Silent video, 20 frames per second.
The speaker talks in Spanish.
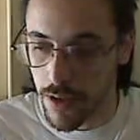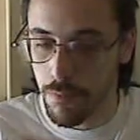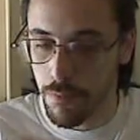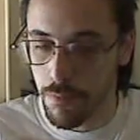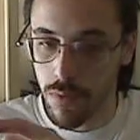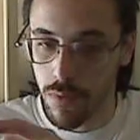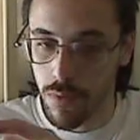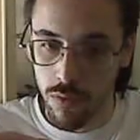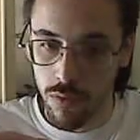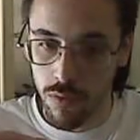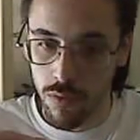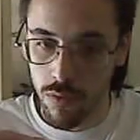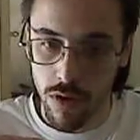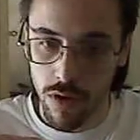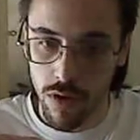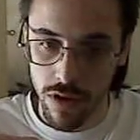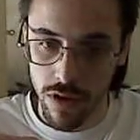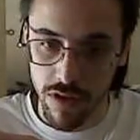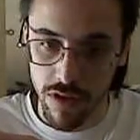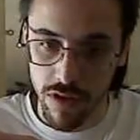uno
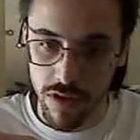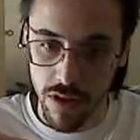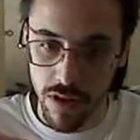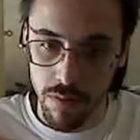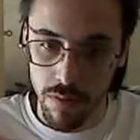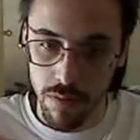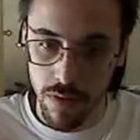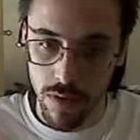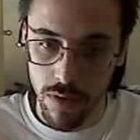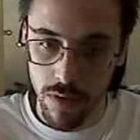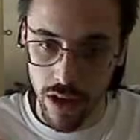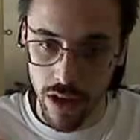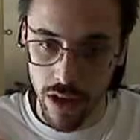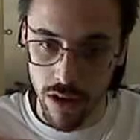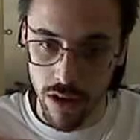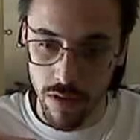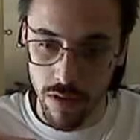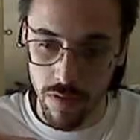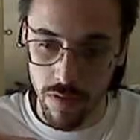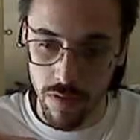dice en
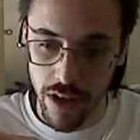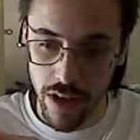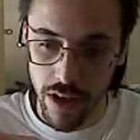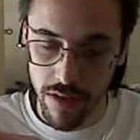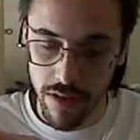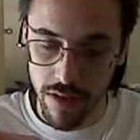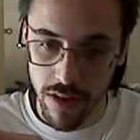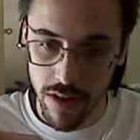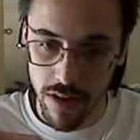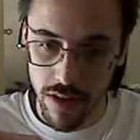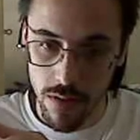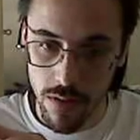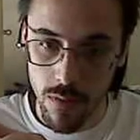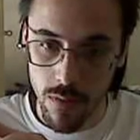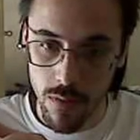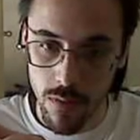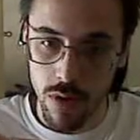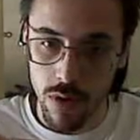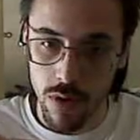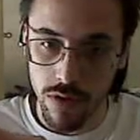confianza,
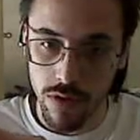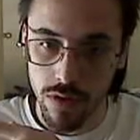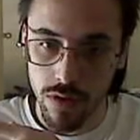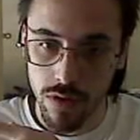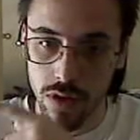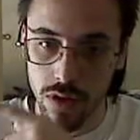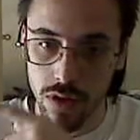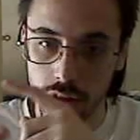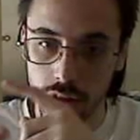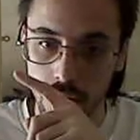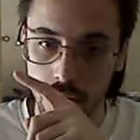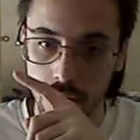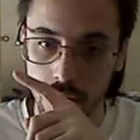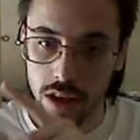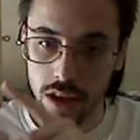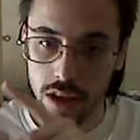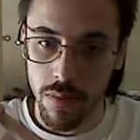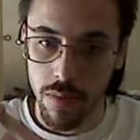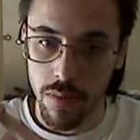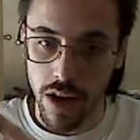vos, y eh,
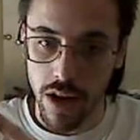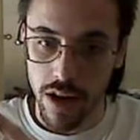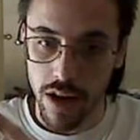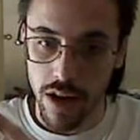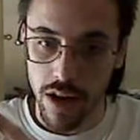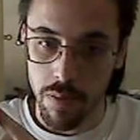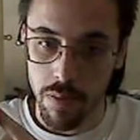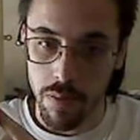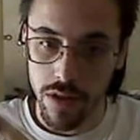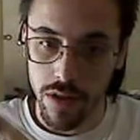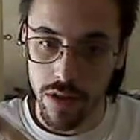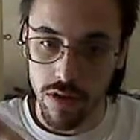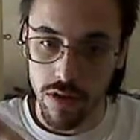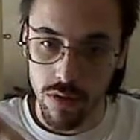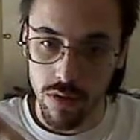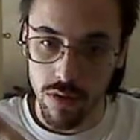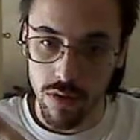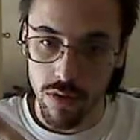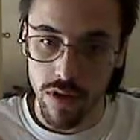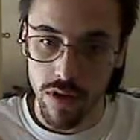para respeto,
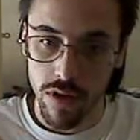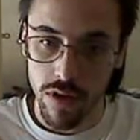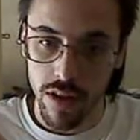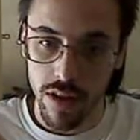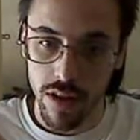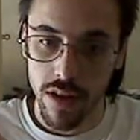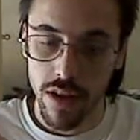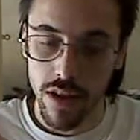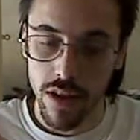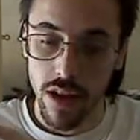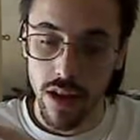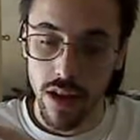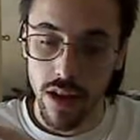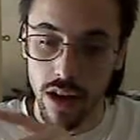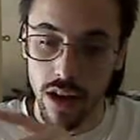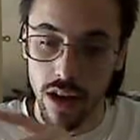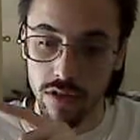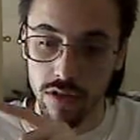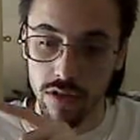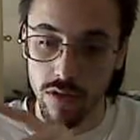usted. La
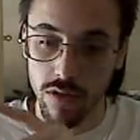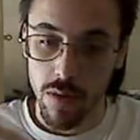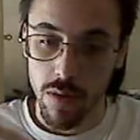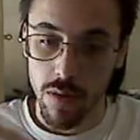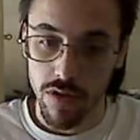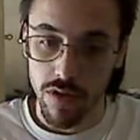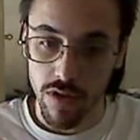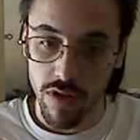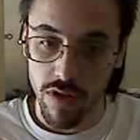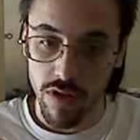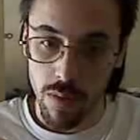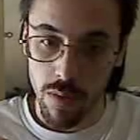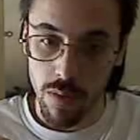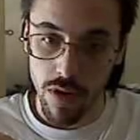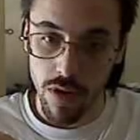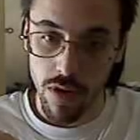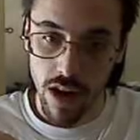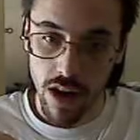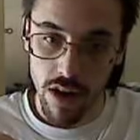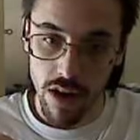segunda persona del
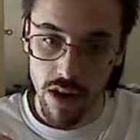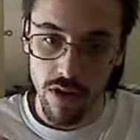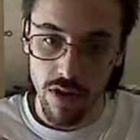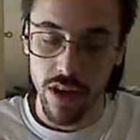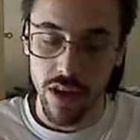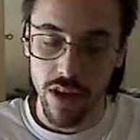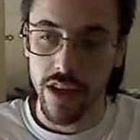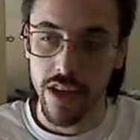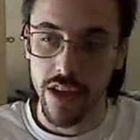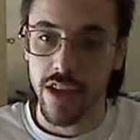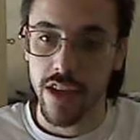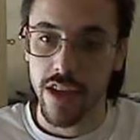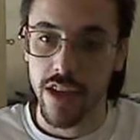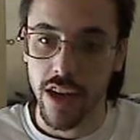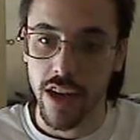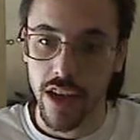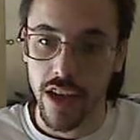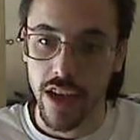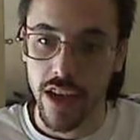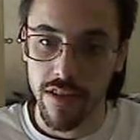plural, lo que en
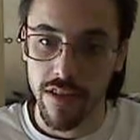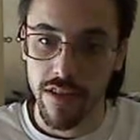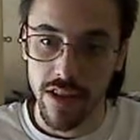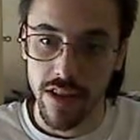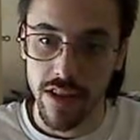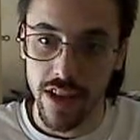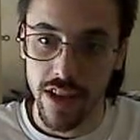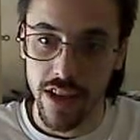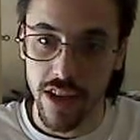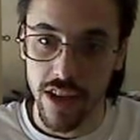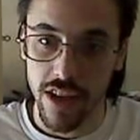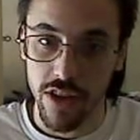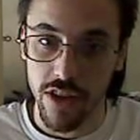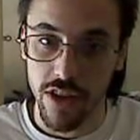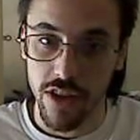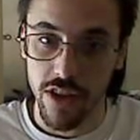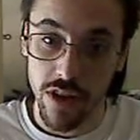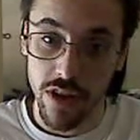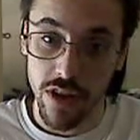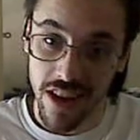inglés sería you
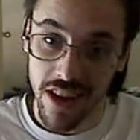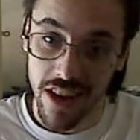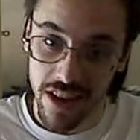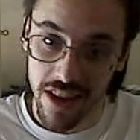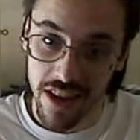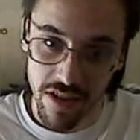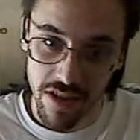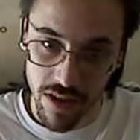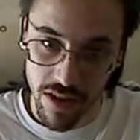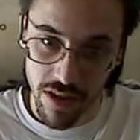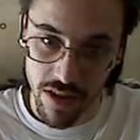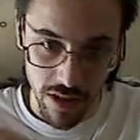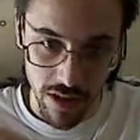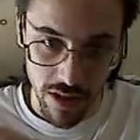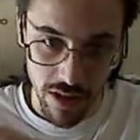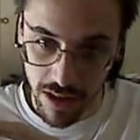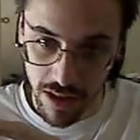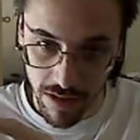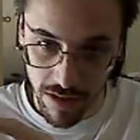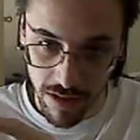guys, aunque
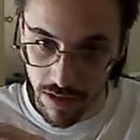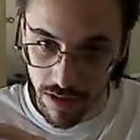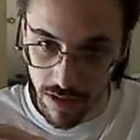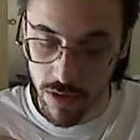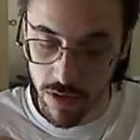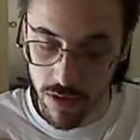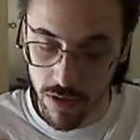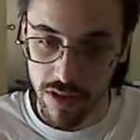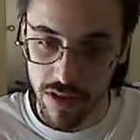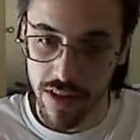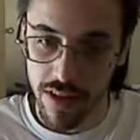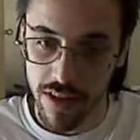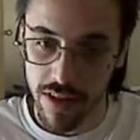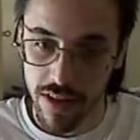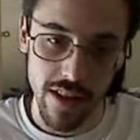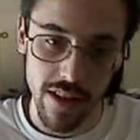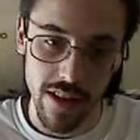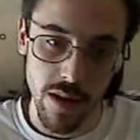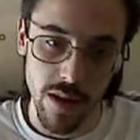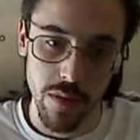no es
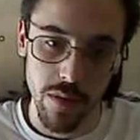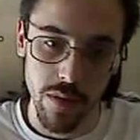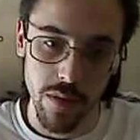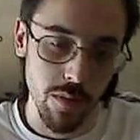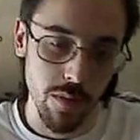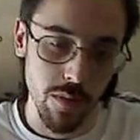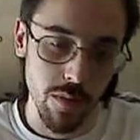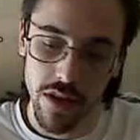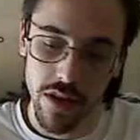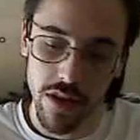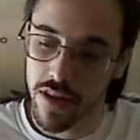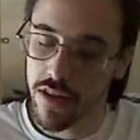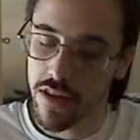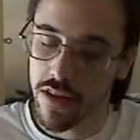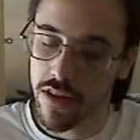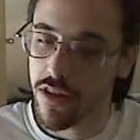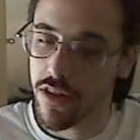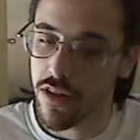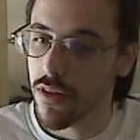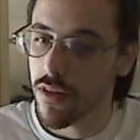estándar, pero es muy
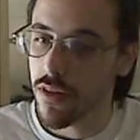extendido,